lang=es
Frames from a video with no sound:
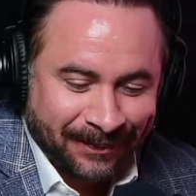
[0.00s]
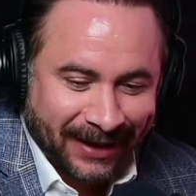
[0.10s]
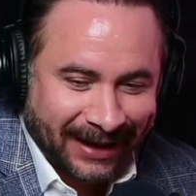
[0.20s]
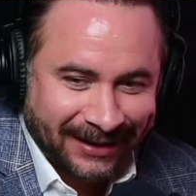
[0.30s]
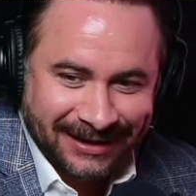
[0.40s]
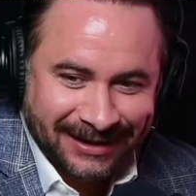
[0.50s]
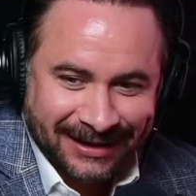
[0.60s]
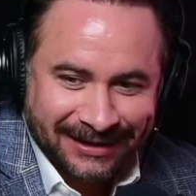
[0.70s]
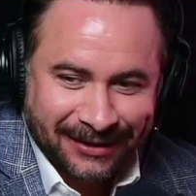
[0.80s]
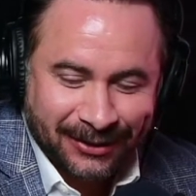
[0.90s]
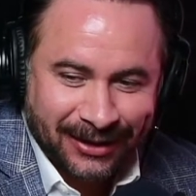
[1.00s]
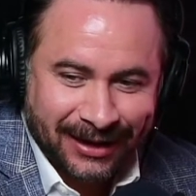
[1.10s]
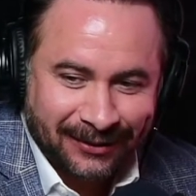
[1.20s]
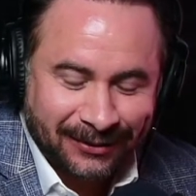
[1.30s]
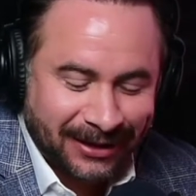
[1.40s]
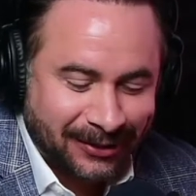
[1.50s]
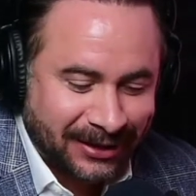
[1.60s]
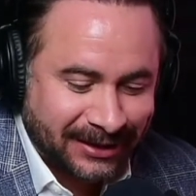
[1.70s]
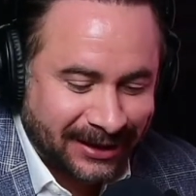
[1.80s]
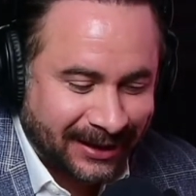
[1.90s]
antes de entrar estaba viendo una
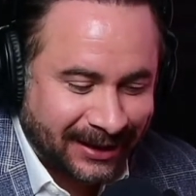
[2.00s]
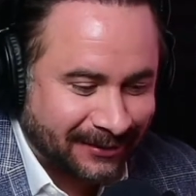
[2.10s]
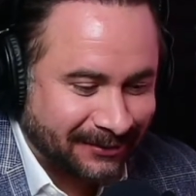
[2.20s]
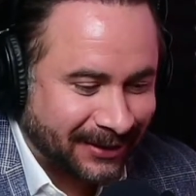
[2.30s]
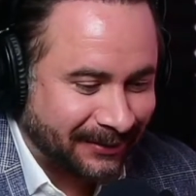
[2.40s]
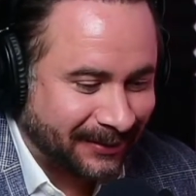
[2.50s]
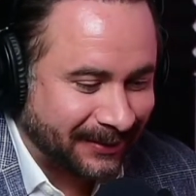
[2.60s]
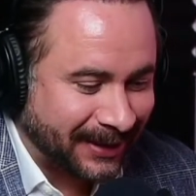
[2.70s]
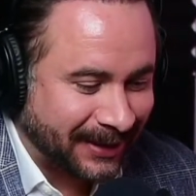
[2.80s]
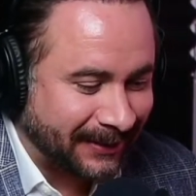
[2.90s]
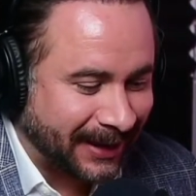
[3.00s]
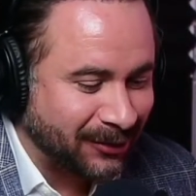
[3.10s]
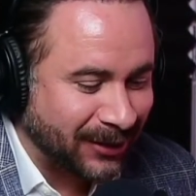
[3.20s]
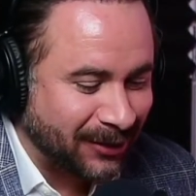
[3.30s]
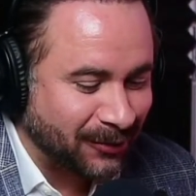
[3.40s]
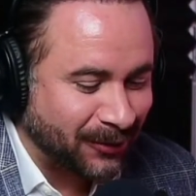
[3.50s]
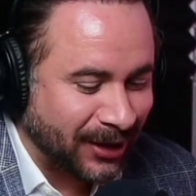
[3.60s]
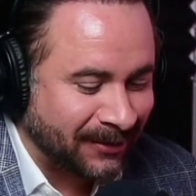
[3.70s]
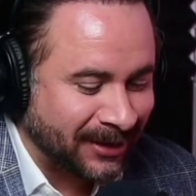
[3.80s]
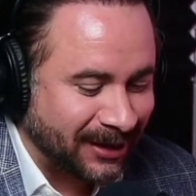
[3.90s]
noticia. Hay, un
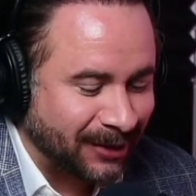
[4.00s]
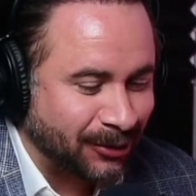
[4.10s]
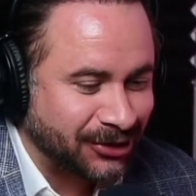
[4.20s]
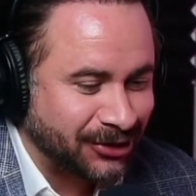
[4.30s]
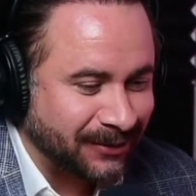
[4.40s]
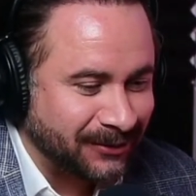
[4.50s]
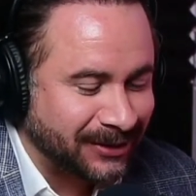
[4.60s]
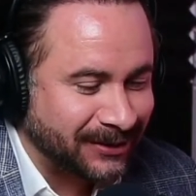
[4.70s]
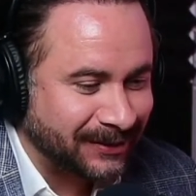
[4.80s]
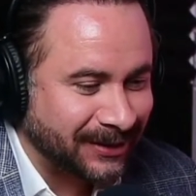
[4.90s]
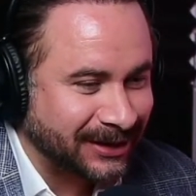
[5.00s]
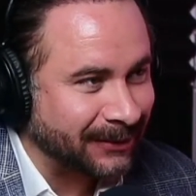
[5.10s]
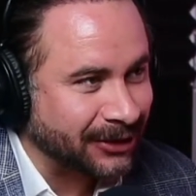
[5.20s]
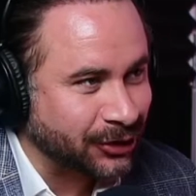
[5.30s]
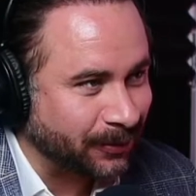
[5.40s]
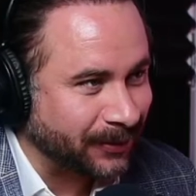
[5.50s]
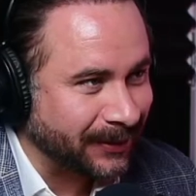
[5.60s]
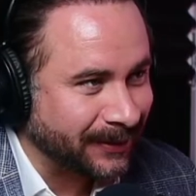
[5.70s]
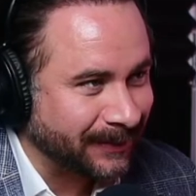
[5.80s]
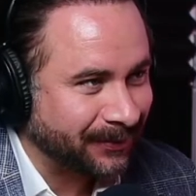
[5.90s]
programa de LeBron James que se llama The Shop. Qué